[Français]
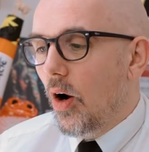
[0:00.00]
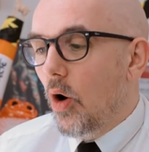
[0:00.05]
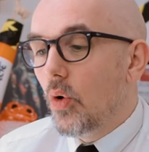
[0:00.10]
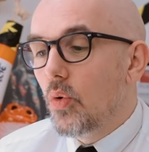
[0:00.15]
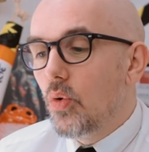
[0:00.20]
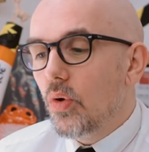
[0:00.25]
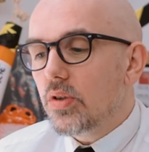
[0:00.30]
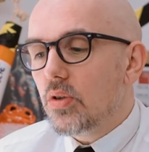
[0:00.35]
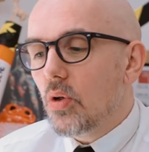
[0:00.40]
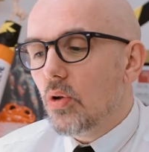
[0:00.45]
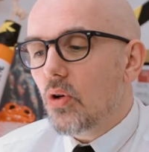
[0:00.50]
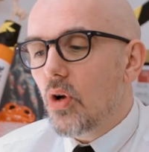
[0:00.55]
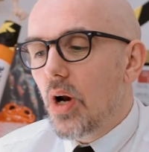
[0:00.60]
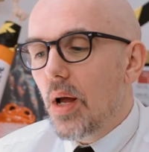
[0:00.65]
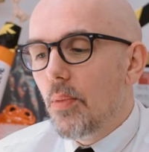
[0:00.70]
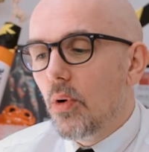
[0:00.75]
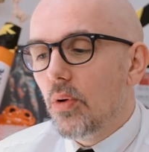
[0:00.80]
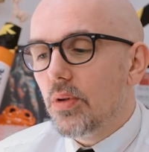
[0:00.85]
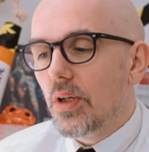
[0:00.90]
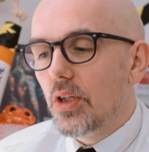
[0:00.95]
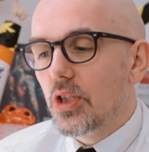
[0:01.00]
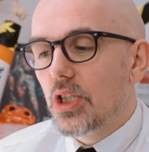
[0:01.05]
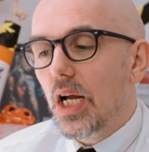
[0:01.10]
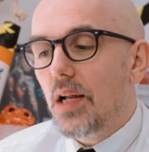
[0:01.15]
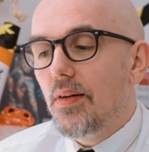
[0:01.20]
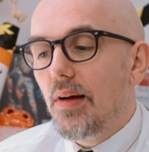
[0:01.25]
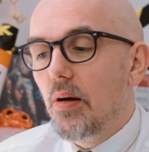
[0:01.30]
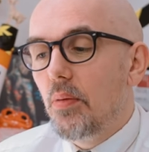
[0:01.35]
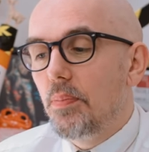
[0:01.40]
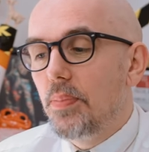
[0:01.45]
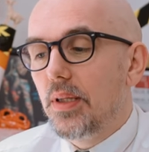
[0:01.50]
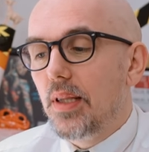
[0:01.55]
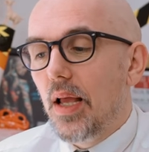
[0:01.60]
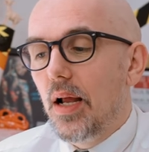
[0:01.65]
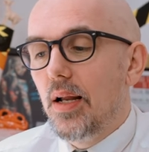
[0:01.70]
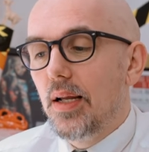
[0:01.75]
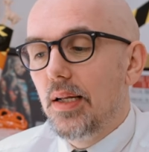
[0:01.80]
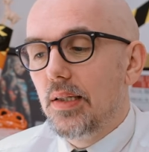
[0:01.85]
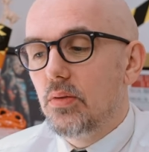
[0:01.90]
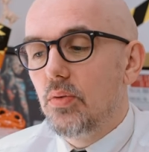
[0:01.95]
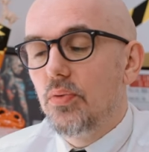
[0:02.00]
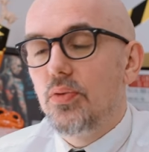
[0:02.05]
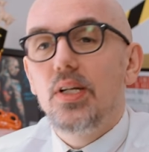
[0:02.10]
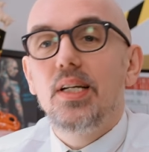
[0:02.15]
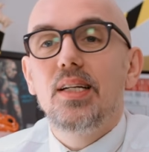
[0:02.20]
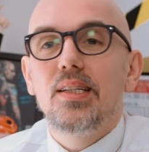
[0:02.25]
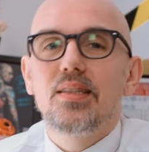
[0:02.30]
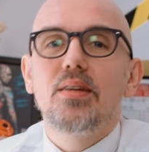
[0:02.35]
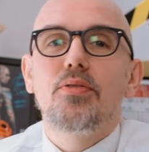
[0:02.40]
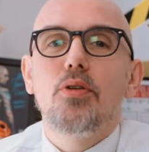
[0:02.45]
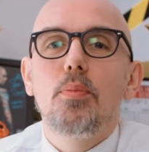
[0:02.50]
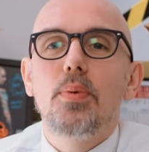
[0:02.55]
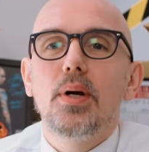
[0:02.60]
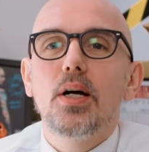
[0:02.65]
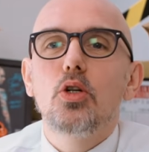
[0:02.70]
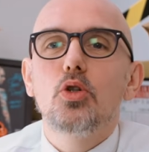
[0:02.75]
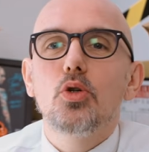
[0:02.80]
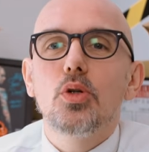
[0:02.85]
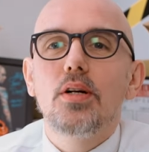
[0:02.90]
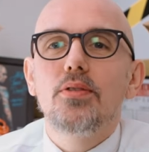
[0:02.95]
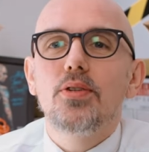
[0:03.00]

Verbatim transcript: En course contre la montre, j'arrive à l'hôpital essoufflé, il s'est fait opérer le jour